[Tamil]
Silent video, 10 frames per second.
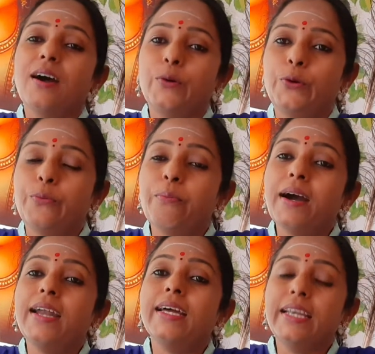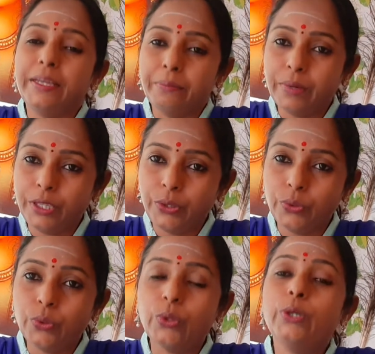ஒரு மன
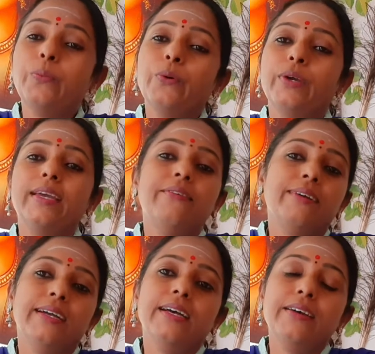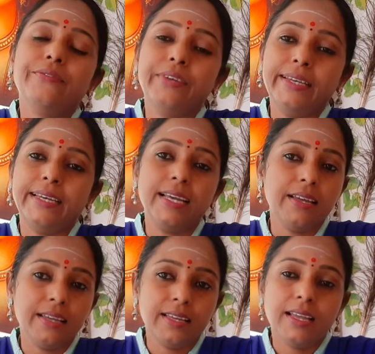நிம்மதியோடு போய் அவங்க வீட்டில்
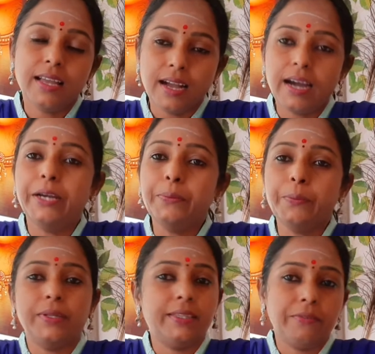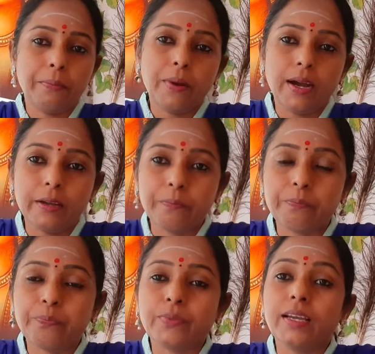அடுப்பு பற்ற வைப்பாங்க
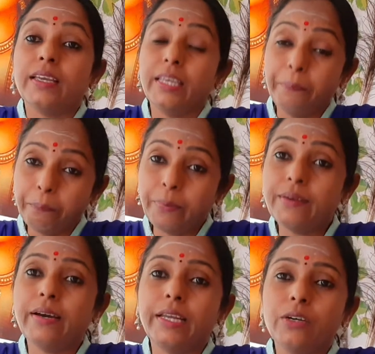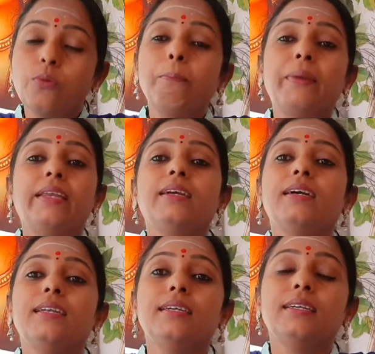இப்போ வரைக்கும்
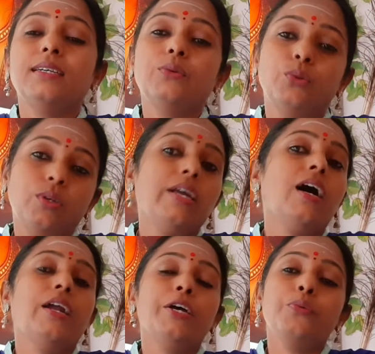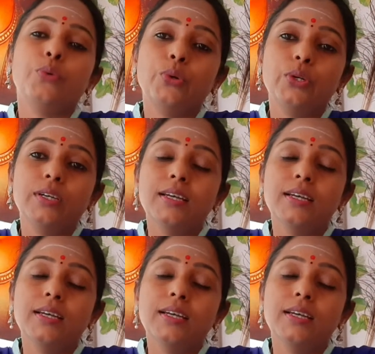பெண்களுக்கு உண்டான ஒரு